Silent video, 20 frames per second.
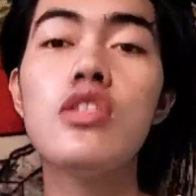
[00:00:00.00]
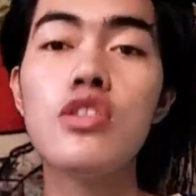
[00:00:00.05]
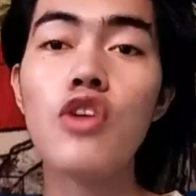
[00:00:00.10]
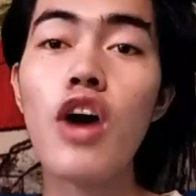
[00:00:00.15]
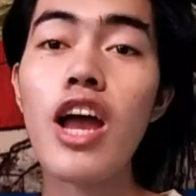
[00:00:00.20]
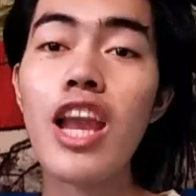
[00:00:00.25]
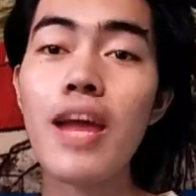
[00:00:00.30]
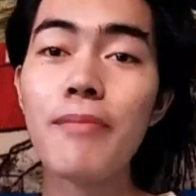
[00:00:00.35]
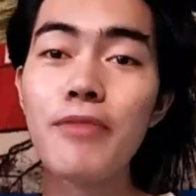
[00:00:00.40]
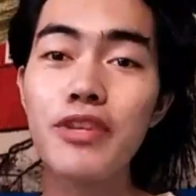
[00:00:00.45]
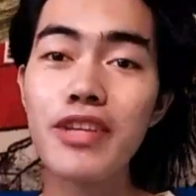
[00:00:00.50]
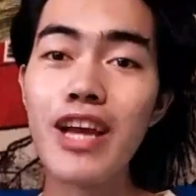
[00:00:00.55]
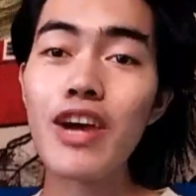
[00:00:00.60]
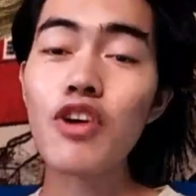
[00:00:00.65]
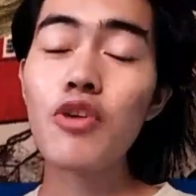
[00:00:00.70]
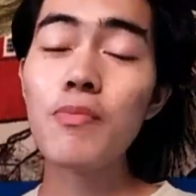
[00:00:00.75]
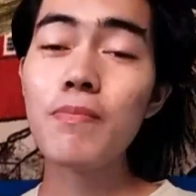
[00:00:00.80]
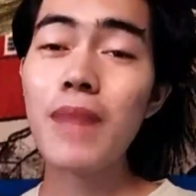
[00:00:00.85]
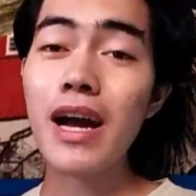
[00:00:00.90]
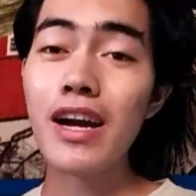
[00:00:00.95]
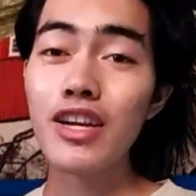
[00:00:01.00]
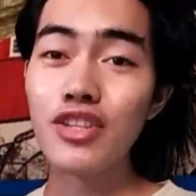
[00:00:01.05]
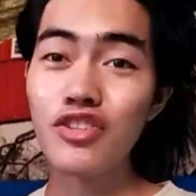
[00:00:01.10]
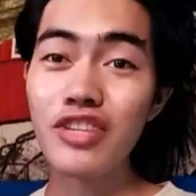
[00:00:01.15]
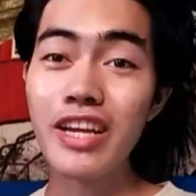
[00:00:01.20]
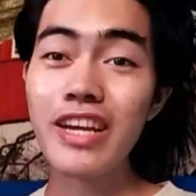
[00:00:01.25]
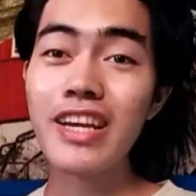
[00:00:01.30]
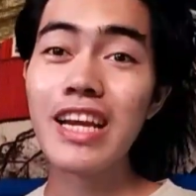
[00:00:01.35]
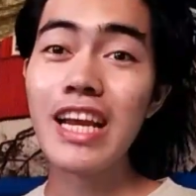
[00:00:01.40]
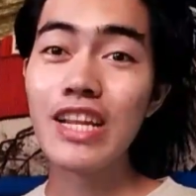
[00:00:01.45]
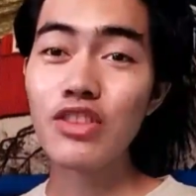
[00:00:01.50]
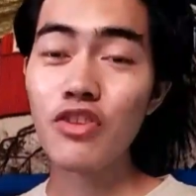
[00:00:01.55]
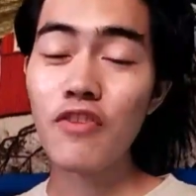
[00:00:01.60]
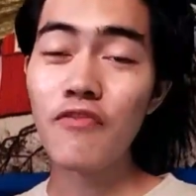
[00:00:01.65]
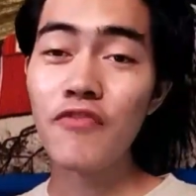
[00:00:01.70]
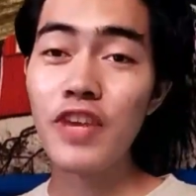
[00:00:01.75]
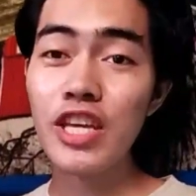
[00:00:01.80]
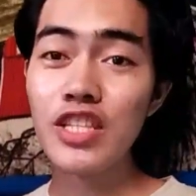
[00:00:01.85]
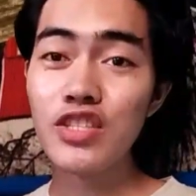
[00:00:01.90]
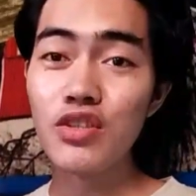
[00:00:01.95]
So, alam niyo na kung bakit dinaklik
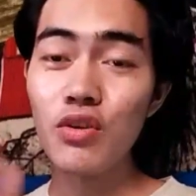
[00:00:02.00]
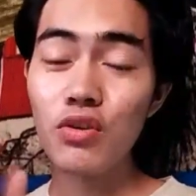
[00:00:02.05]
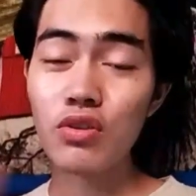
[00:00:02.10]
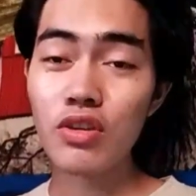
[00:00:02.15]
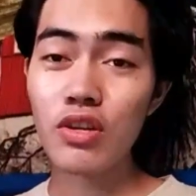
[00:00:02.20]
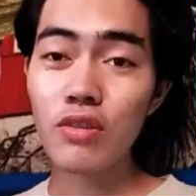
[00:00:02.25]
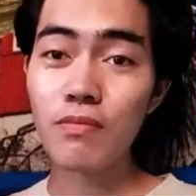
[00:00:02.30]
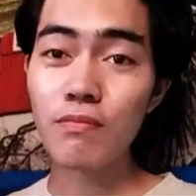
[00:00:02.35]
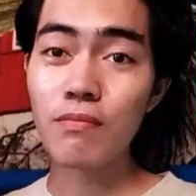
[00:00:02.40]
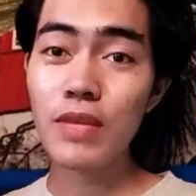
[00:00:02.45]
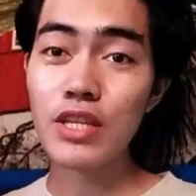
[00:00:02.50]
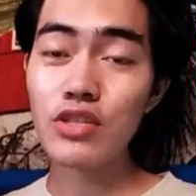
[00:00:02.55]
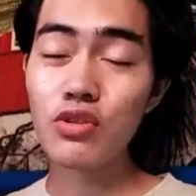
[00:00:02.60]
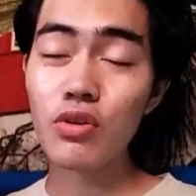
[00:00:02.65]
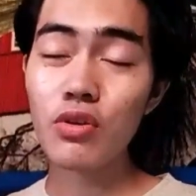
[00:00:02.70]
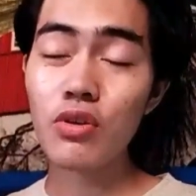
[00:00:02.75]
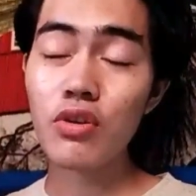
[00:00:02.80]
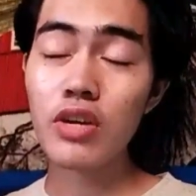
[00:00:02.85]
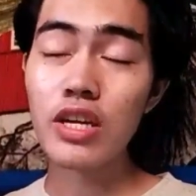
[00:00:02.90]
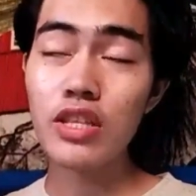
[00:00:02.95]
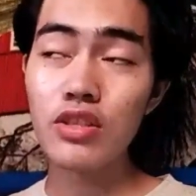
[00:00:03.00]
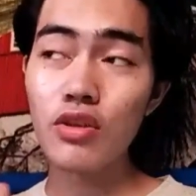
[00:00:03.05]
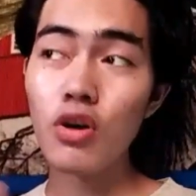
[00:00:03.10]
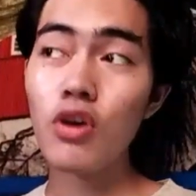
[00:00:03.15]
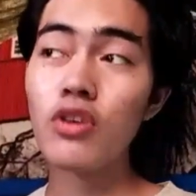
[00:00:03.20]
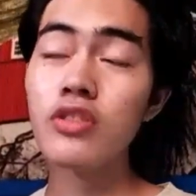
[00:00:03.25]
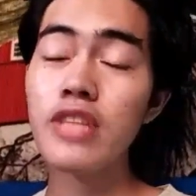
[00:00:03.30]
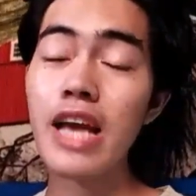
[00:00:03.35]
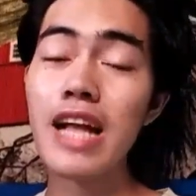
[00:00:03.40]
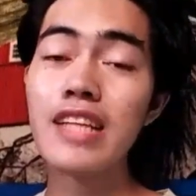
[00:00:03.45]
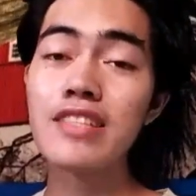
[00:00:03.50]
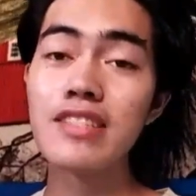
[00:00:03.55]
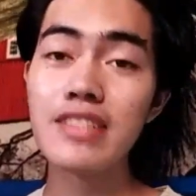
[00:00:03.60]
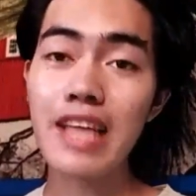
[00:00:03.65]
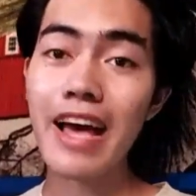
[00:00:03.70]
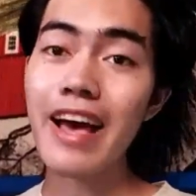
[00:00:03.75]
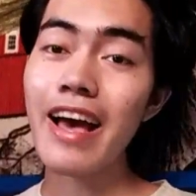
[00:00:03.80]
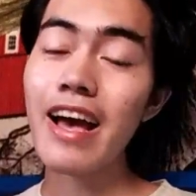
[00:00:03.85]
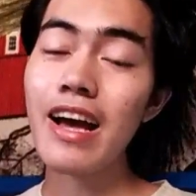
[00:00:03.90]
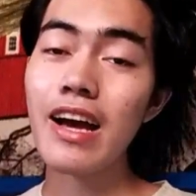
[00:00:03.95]
tong video, video kong ito dahil
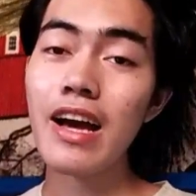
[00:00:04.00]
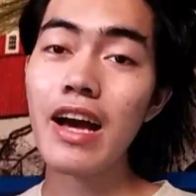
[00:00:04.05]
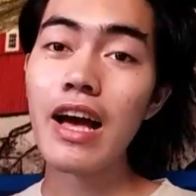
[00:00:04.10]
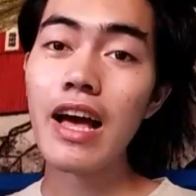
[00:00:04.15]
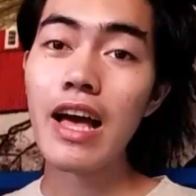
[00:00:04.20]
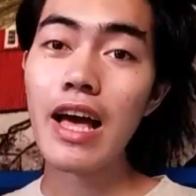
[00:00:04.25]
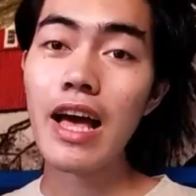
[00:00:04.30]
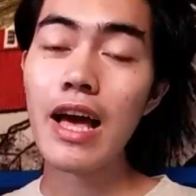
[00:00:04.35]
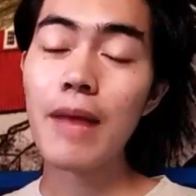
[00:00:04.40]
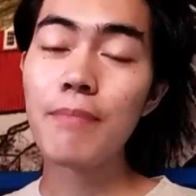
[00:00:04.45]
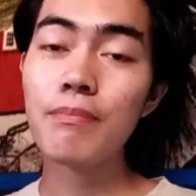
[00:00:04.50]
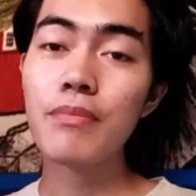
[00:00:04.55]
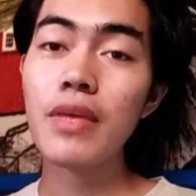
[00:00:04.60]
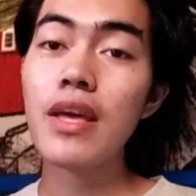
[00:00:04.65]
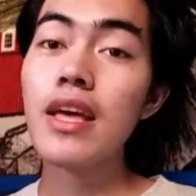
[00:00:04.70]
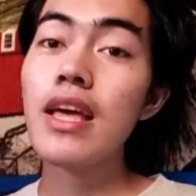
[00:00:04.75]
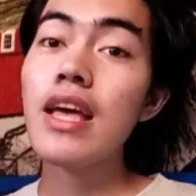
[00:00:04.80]
sa, um,